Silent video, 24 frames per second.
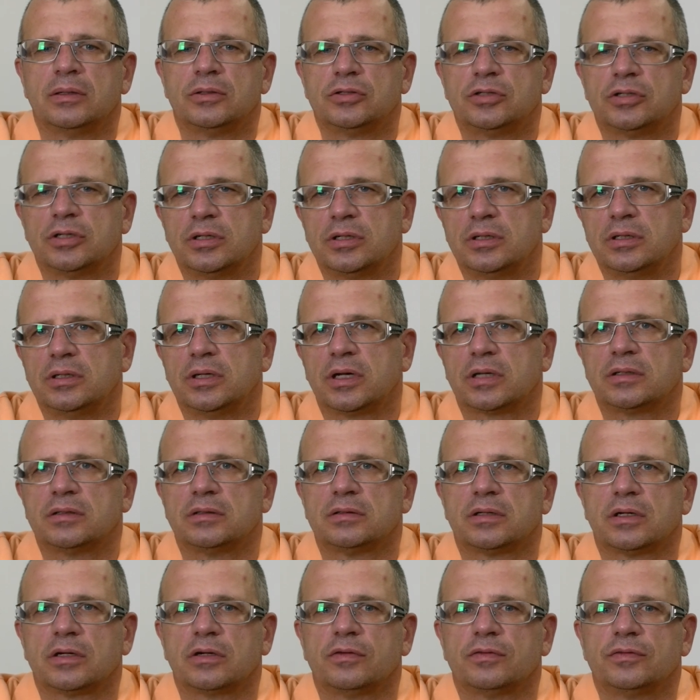Czyli jaki
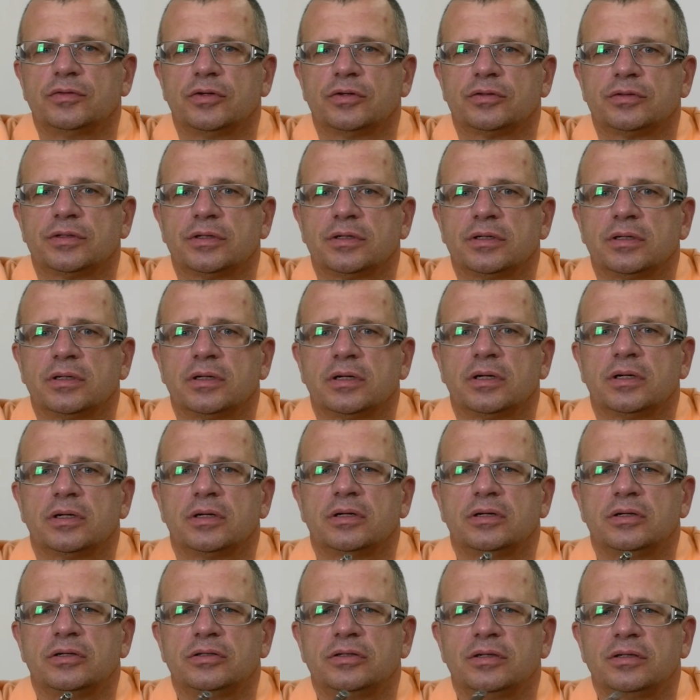z tego wniosek?
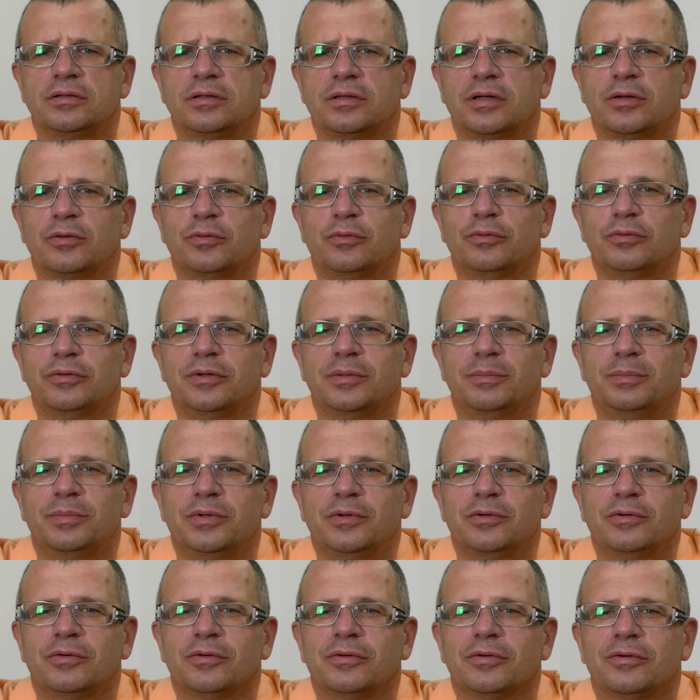Że z reguły
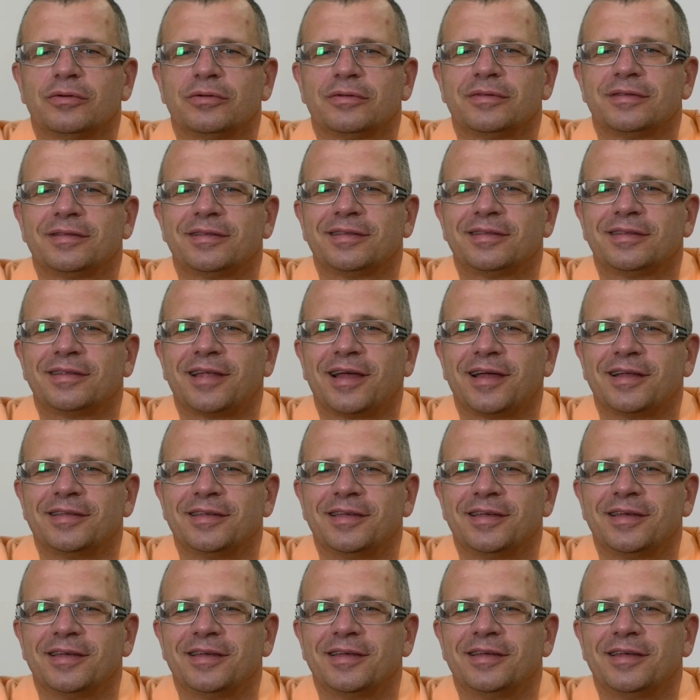było
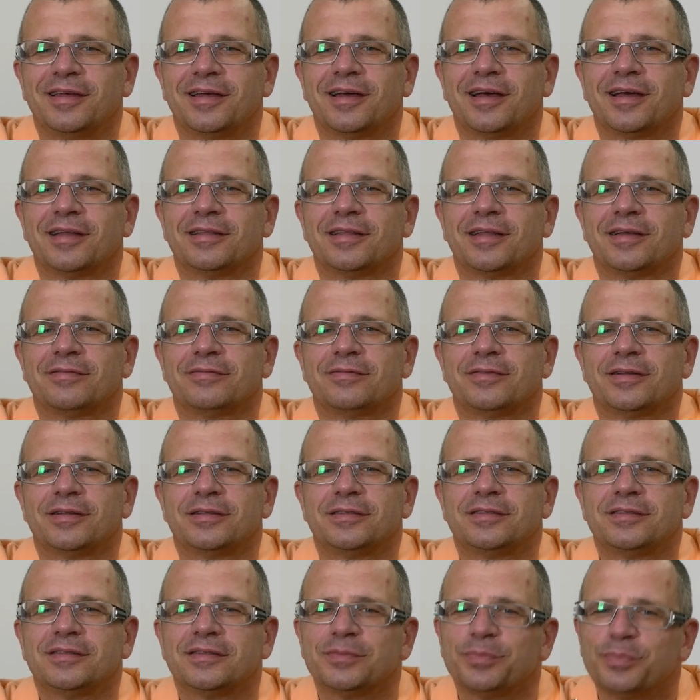taniej, a
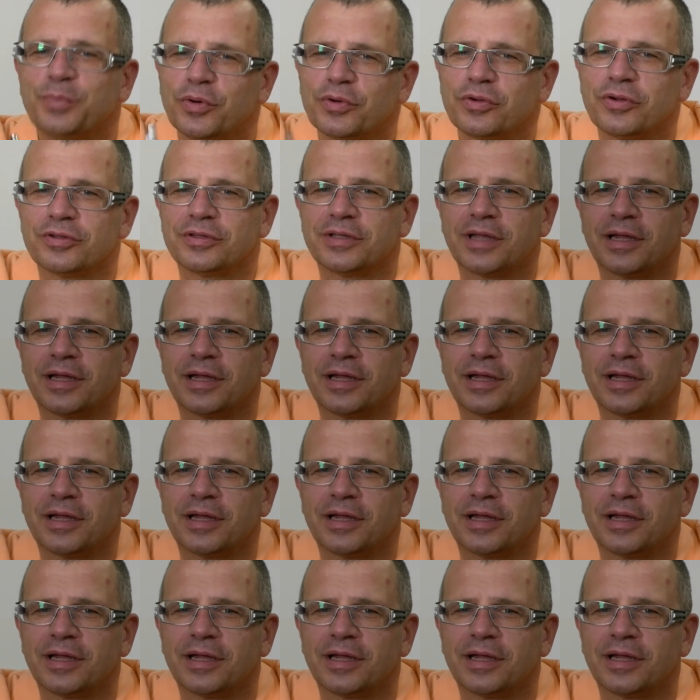nawet sporo